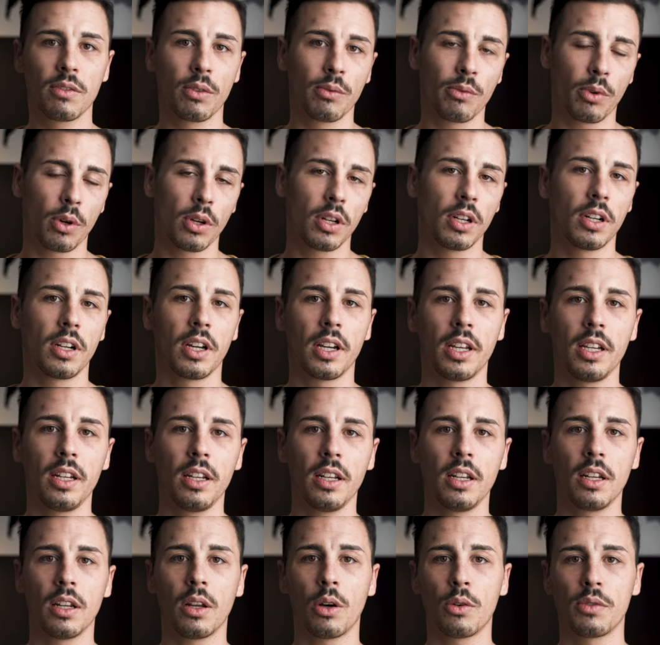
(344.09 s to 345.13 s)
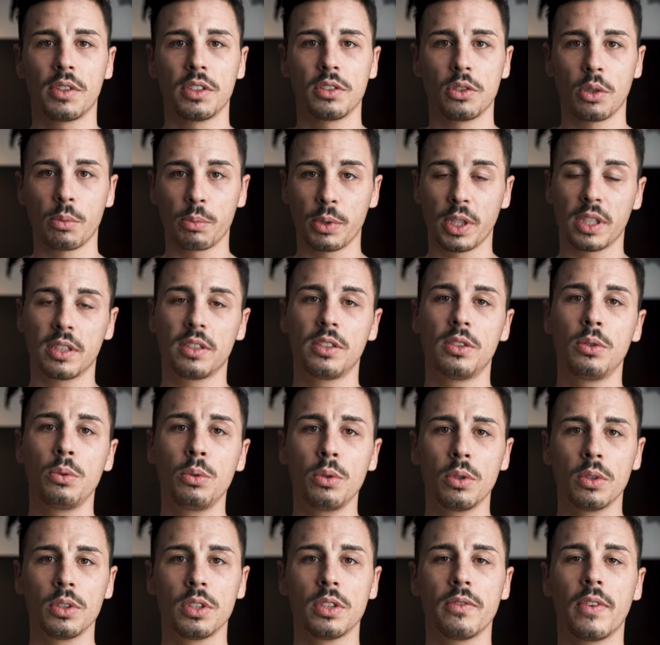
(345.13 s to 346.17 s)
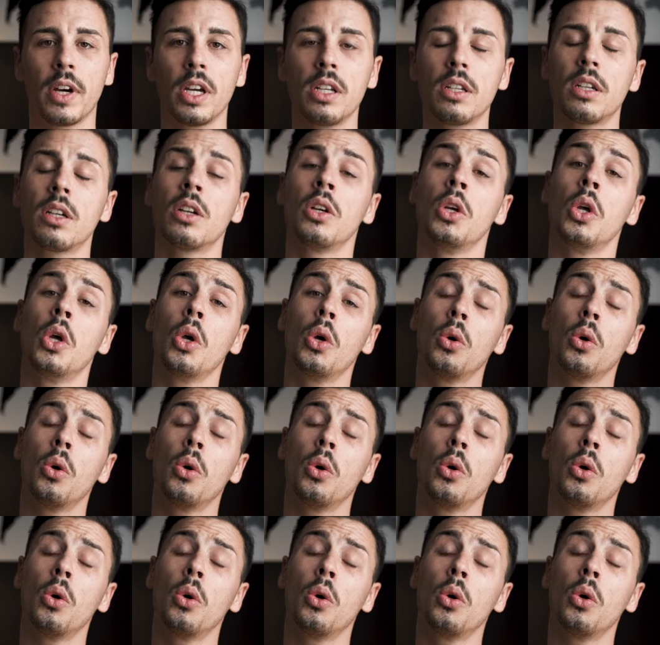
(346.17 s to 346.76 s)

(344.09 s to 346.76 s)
von vorne nach hinten auf das Objekt zu und so weiter.